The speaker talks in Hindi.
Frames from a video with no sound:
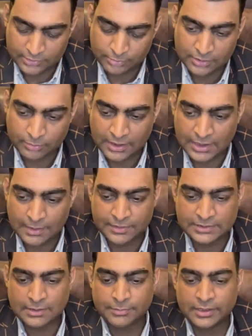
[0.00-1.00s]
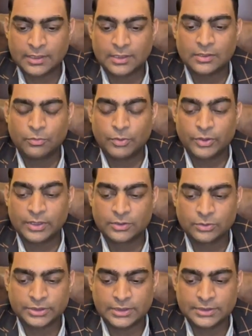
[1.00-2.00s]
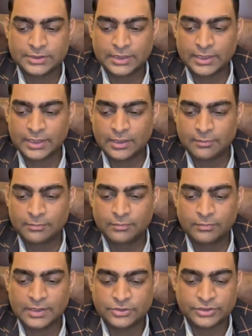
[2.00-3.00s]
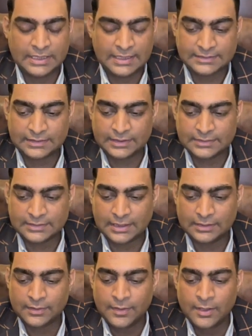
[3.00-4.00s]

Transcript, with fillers: तो मैं दोबारा आपके सामने करता हूँ प्रोडक्ट को सर्च करेंगे हम इसके एसन के साथ